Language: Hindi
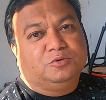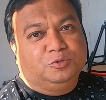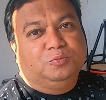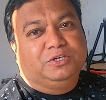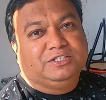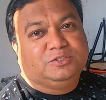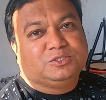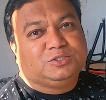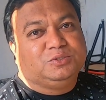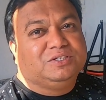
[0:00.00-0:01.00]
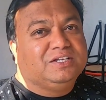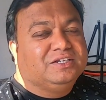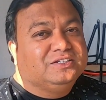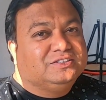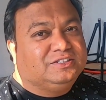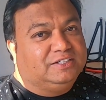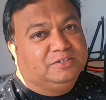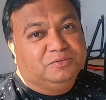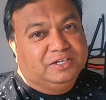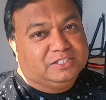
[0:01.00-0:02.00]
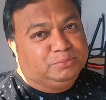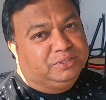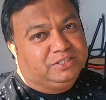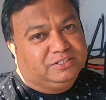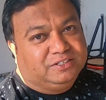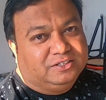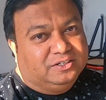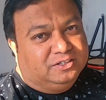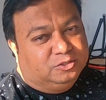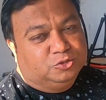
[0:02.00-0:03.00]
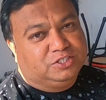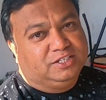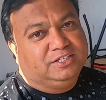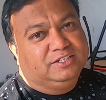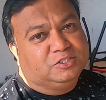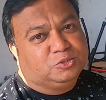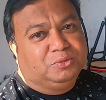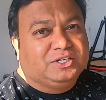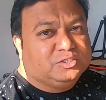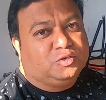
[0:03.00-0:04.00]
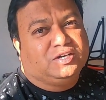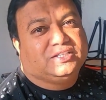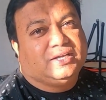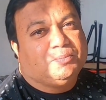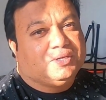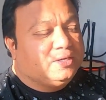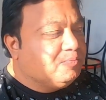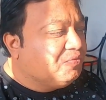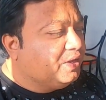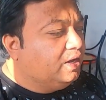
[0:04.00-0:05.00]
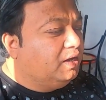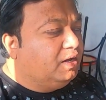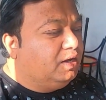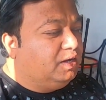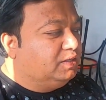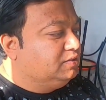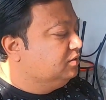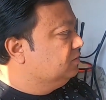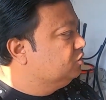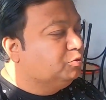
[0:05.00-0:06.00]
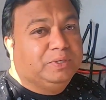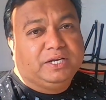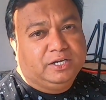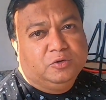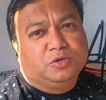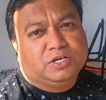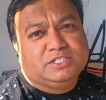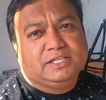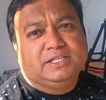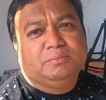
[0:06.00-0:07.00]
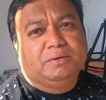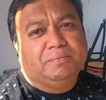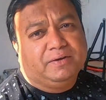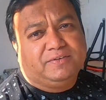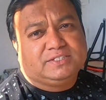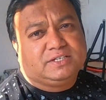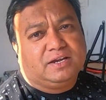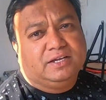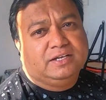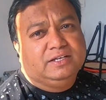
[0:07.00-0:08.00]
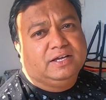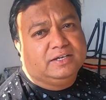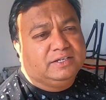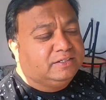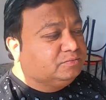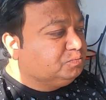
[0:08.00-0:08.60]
गुड मॉर्निंग दोस्तों साठी विलेज में दूसरे दिन की सुबह का स्वागत है आपका आज सुबह रेडी होकर जल्दी मैं ब्रेकफास्ट करने के लिए आ गया